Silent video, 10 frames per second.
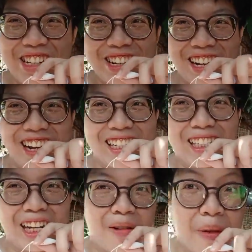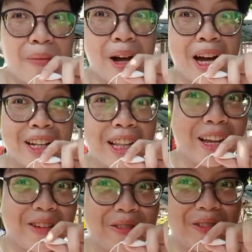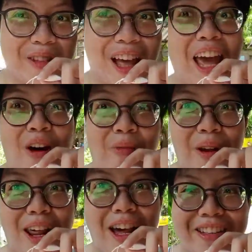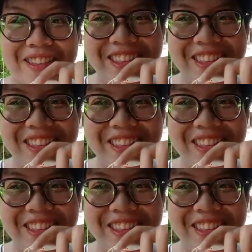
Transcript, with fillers: Yun na nga. Sige, papakain na tayo. Ay, ako pala.